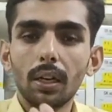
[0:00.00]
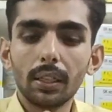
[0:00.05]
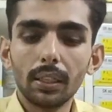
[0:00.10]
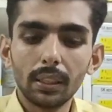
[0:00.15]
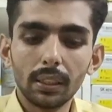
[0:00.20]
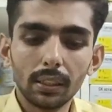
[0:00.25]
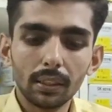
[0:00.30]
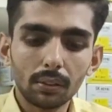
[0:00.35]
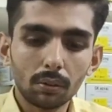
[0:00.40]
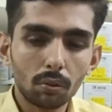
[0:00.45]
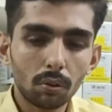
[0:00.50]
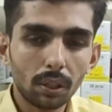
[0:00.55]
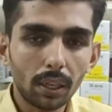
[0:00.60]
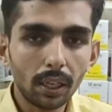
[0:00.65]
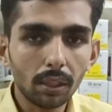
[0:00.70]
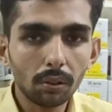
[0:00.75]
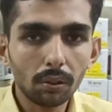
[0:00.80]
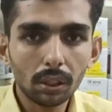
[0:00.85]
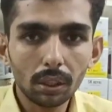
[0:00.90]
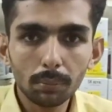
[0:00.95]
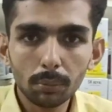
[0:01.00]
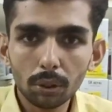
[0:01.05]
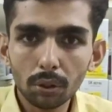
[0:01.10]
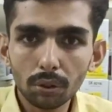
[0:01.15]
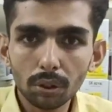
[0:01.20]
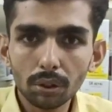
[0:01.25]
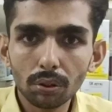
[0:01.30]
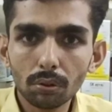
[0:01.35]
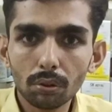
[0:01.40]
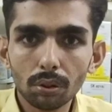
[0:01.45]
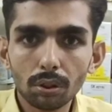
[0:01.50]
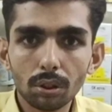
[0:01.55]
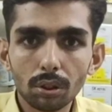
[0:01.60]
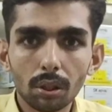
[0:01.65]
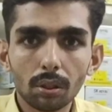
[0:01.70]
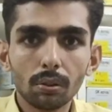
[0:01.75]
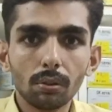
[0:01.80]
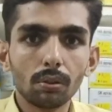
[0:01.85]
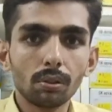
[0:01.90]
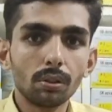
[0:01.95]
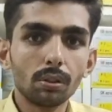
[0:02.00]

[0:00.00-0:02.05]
ఈ కోరాడు కూడా మీరు తీసుకొచ్చారు